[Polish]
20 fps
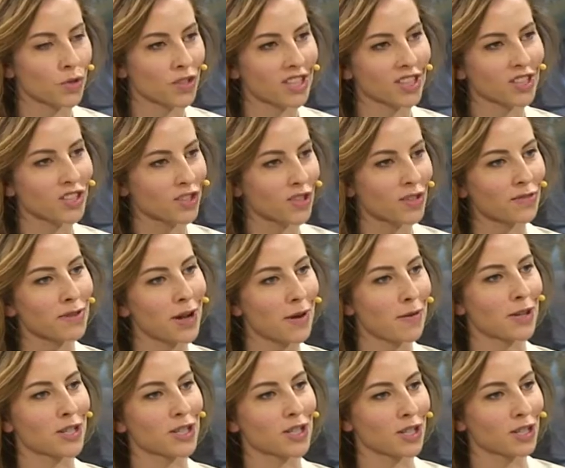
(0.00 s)

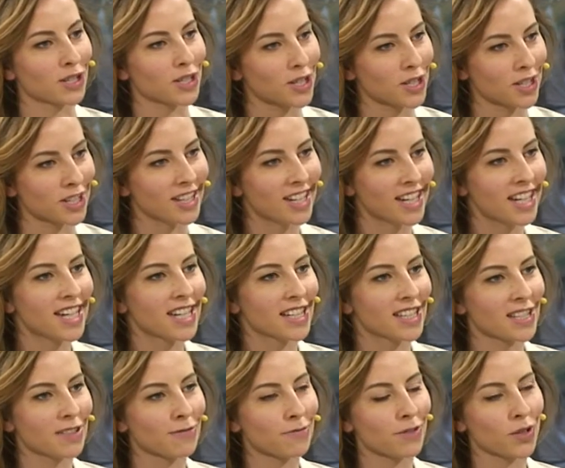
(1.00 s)
zdecydowałaś, że, że
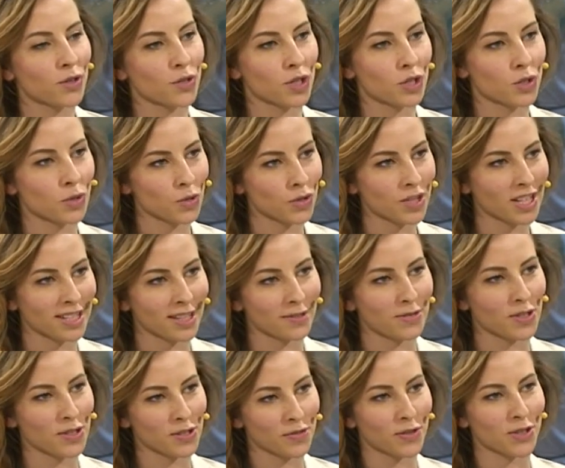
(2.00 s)
z tym wiążesz już na
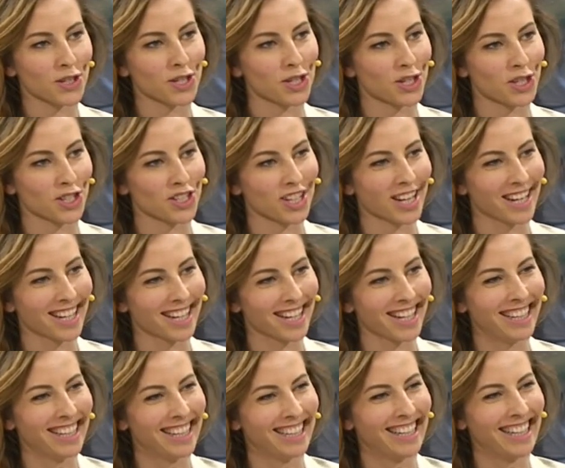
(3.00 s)
zawsze swoje życie. To znaczy
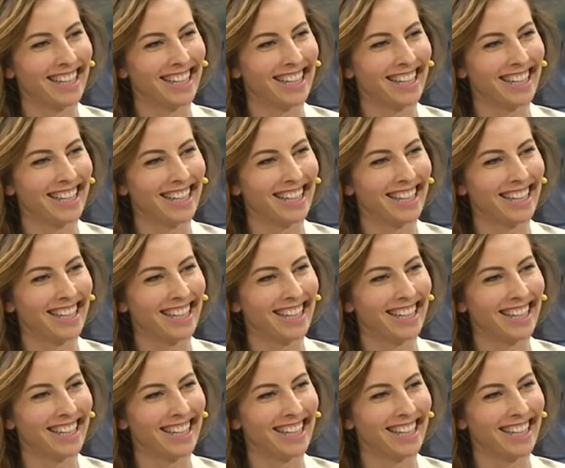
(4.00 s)
nie, nie.